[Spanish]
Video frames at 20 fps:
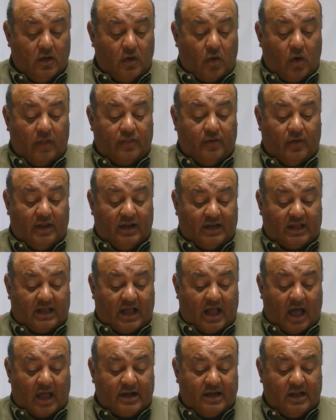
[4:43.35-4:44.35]
Cuando el
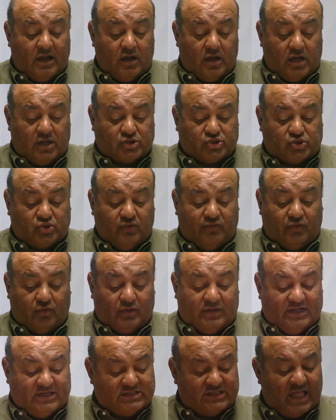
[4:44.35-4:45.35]
carne estuvo
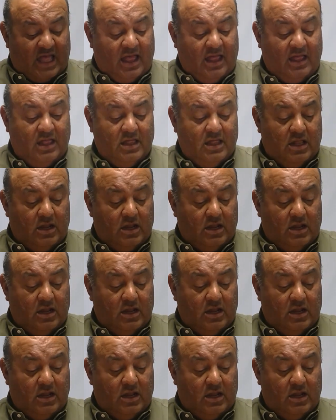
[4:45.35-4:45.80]
lista,